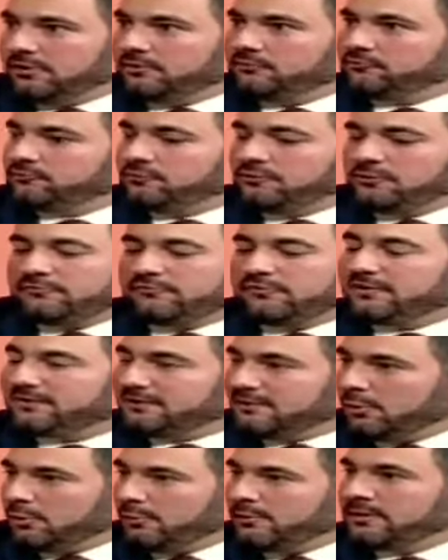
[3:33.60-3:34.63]
de Estados Unidos y
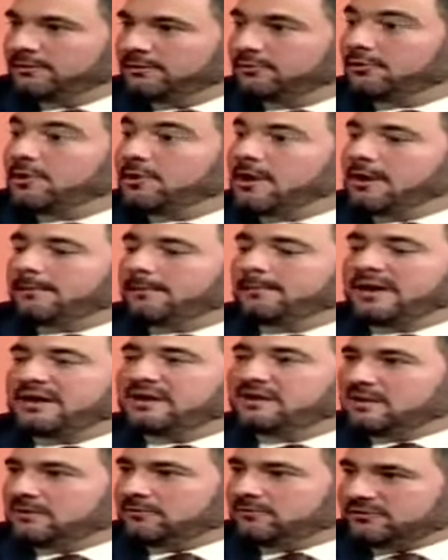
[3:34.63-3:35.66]
diferentes gobiernos
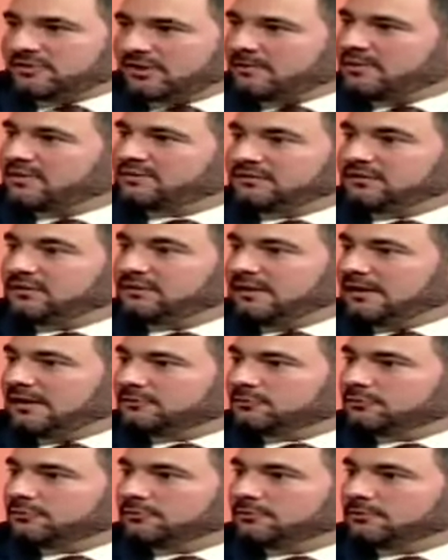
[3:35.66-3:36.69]
vayan a nuestra base de
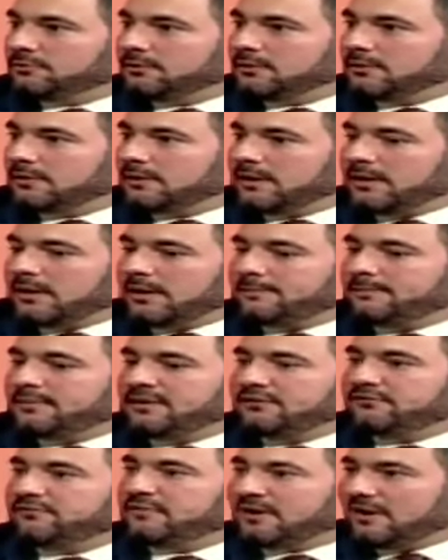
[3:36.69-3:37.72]
datos a
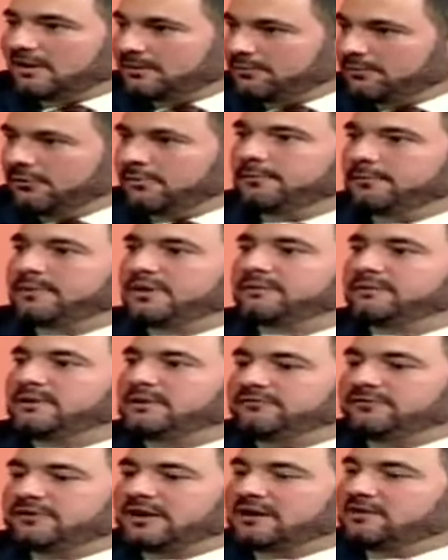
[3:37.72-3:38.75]
verificar nombres,
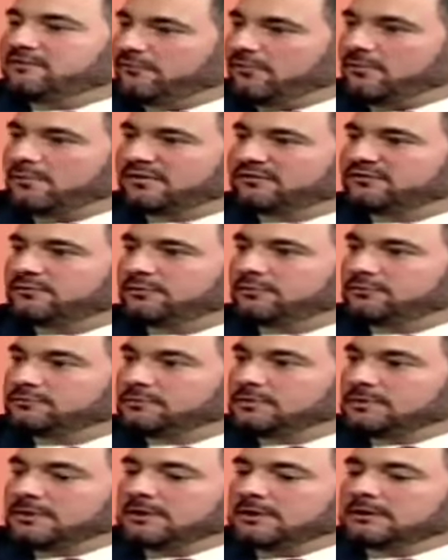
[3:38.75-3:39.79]
verificar
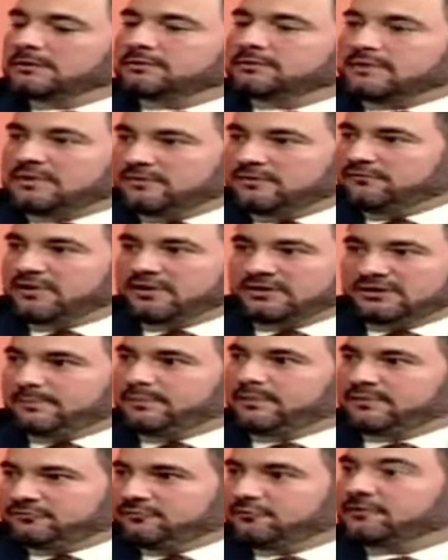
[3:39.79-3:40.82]
información de
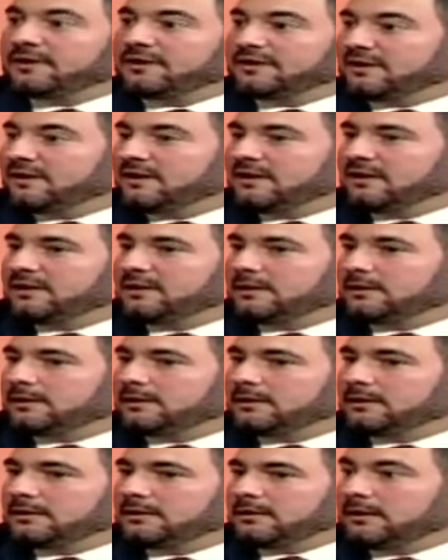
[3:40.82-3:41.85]
diferentes personas
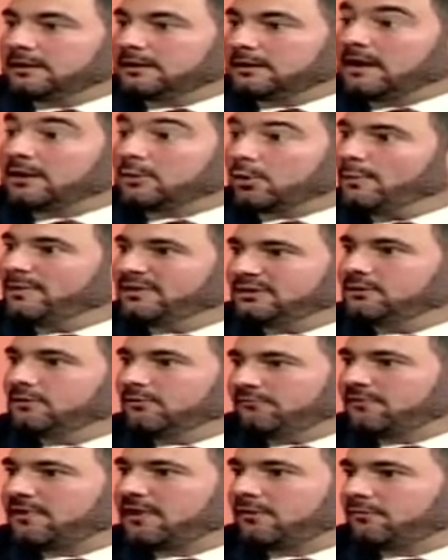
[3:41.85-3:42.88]
que, han
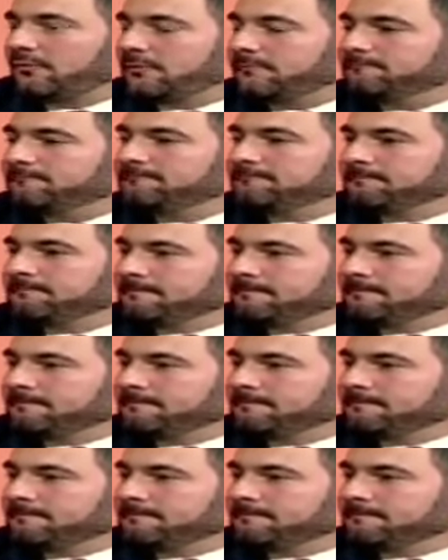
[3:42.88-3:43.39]
cometido fraude